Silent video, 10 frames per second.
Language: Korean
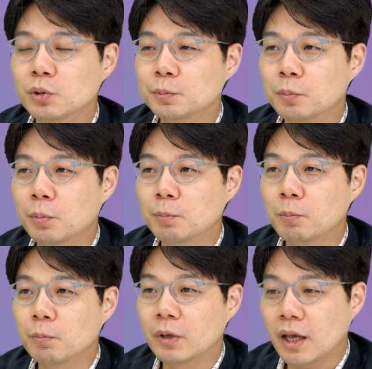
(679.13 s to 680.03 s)

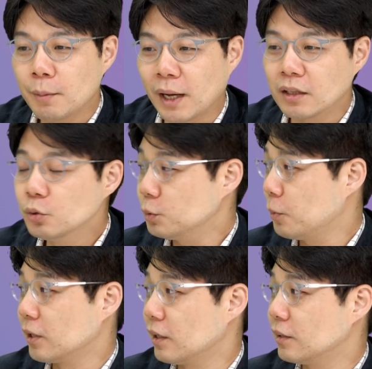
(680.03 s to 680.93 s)
싶게 만들고
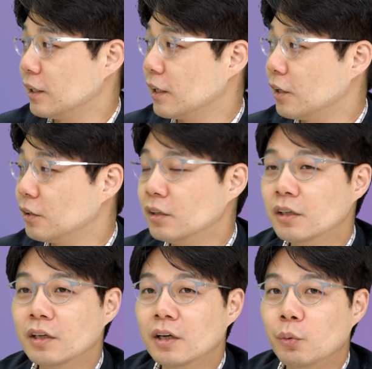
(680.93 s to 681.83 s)
싶어 한다는 얘기예요.
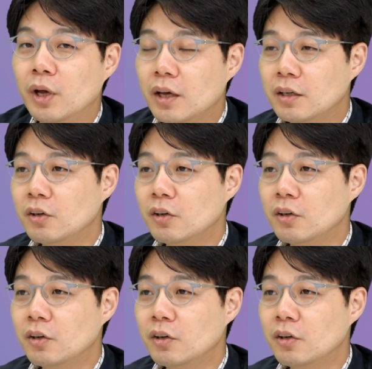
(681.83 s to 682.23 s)
왜